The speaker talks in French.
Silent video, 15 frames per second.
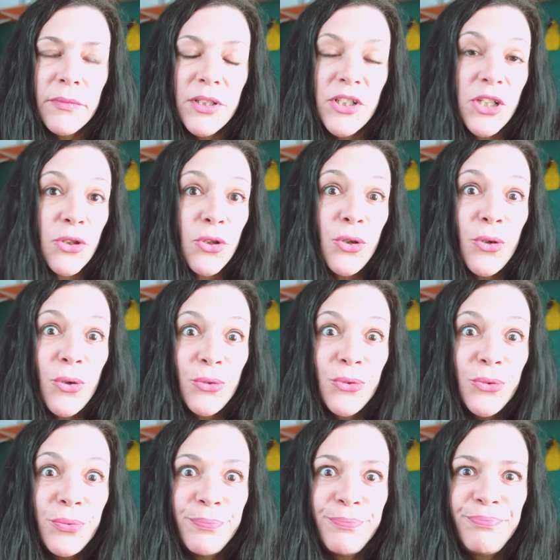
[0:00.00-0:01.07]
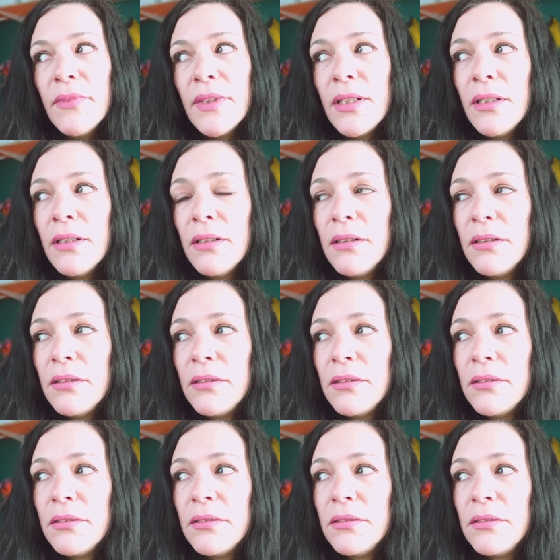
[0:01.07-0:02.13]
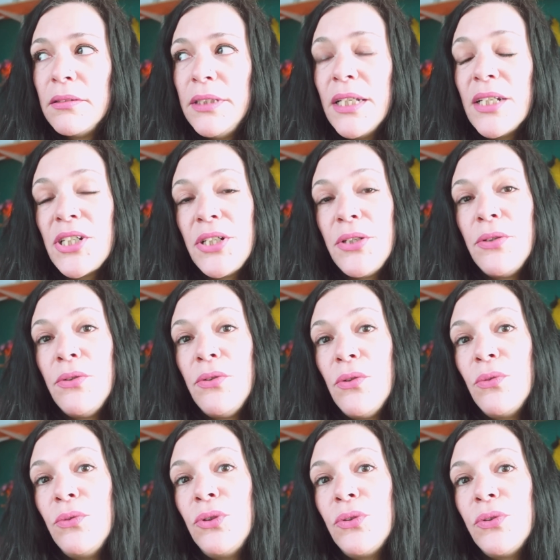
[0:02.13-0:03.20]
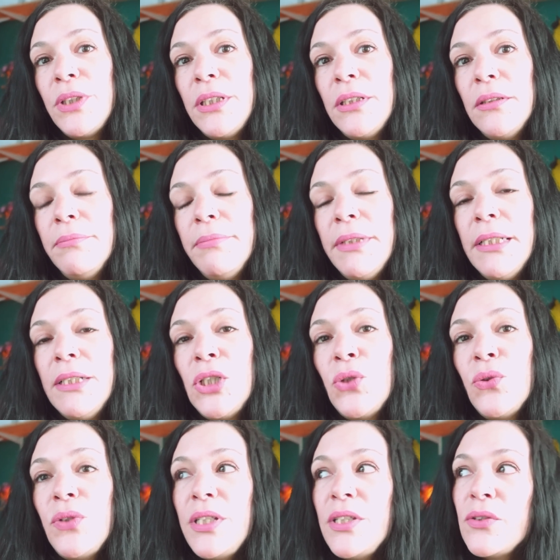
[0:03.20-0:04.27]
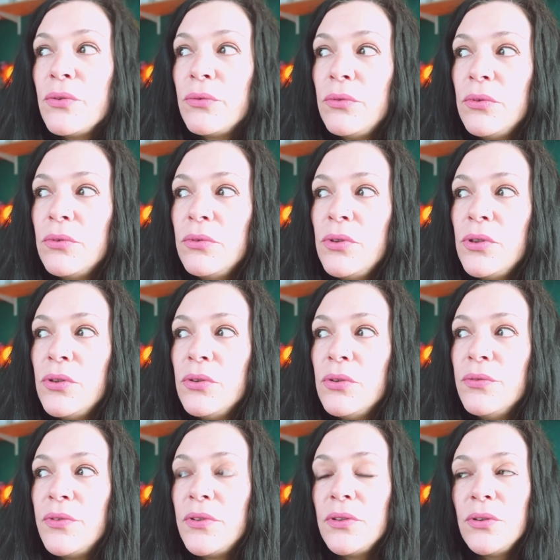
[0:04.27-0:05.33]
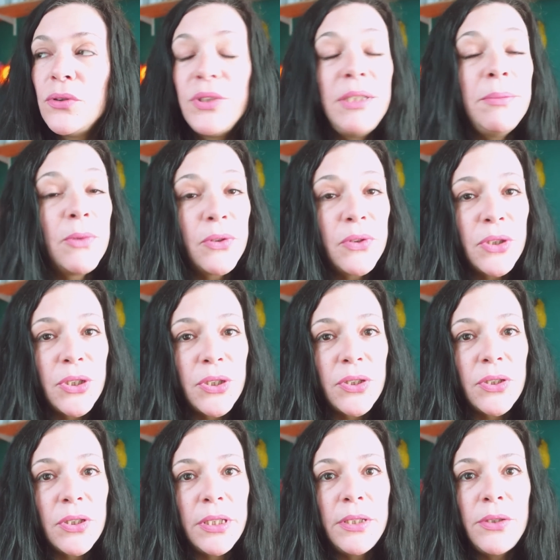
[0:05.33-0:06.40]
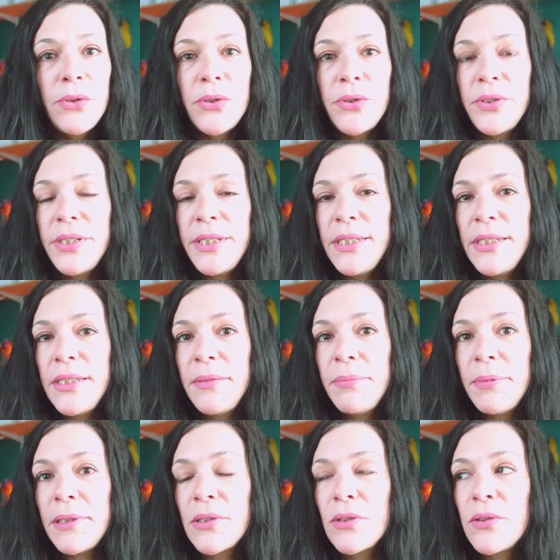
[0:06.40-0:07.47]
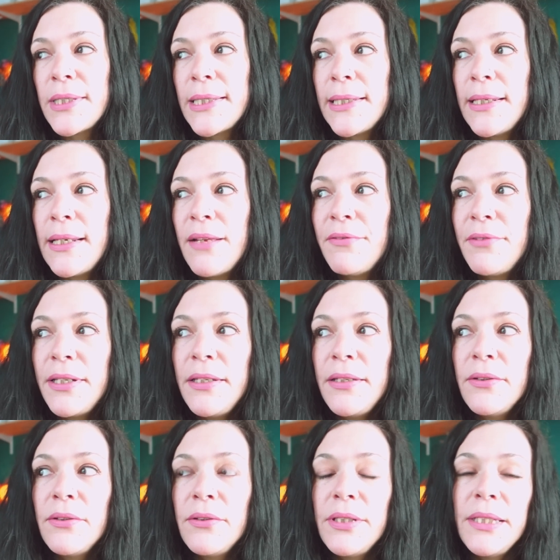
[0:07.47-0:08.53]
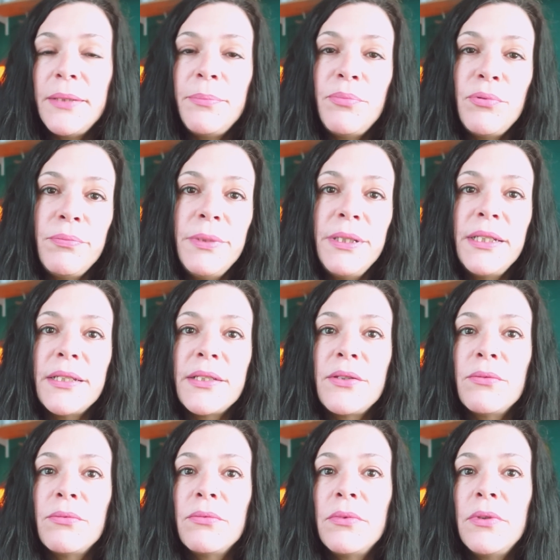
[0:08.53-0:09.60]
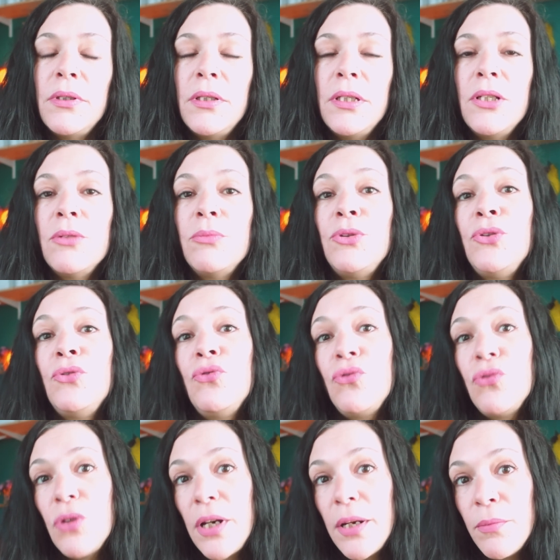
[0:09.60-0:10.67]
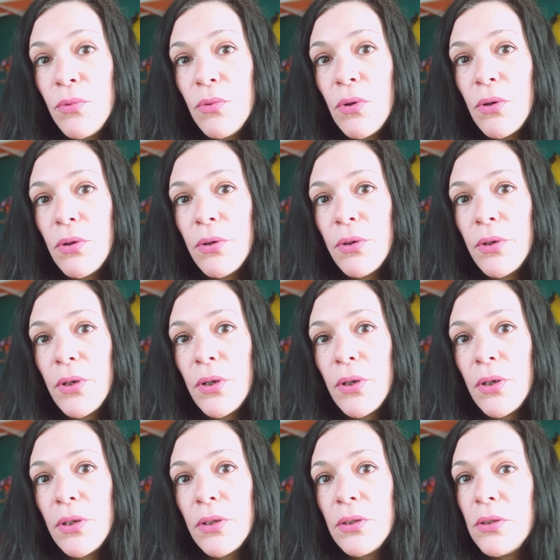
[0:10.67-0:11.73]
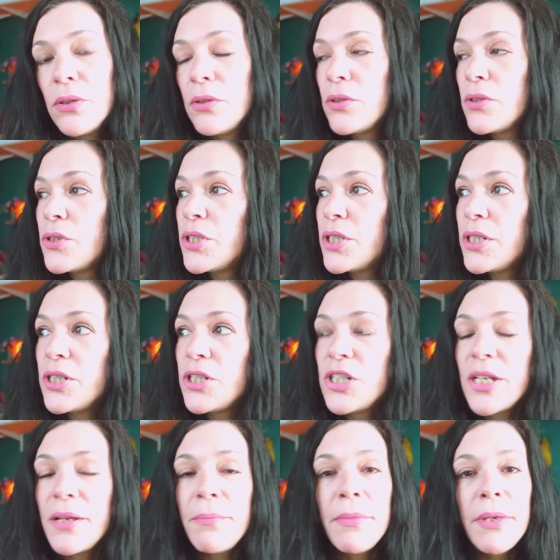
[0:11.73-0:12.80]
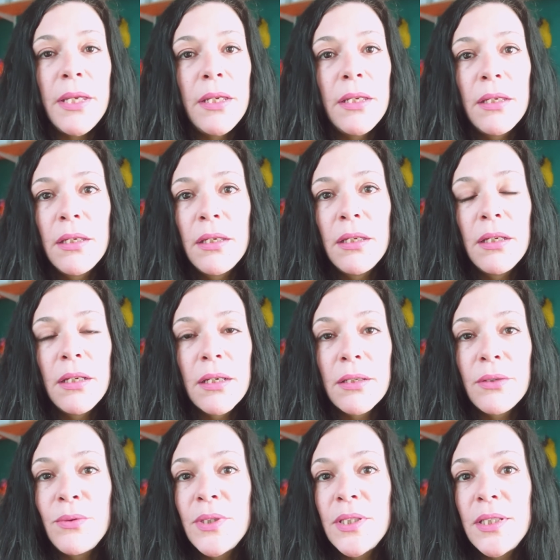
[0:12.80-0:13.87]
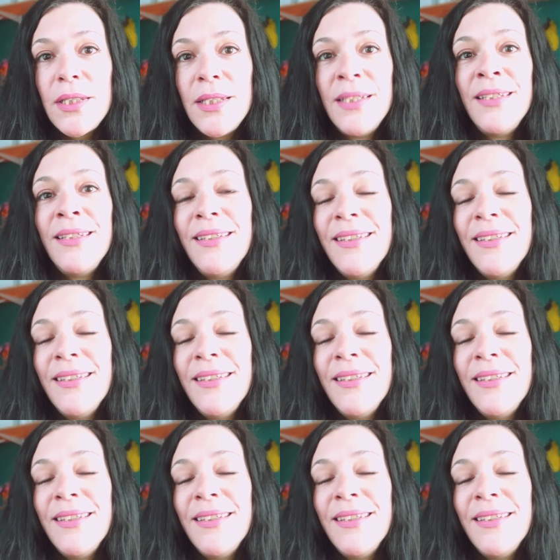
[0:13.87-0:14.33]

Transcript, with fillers: j'adore le rendu. Euh, hier j'ai eu une longue journée. Mes journées sont longues le, le dimanche et le jeudi, parce que c'est la veille des publications. Et comme je suis toujours à la bourre, j'ai jamais réussi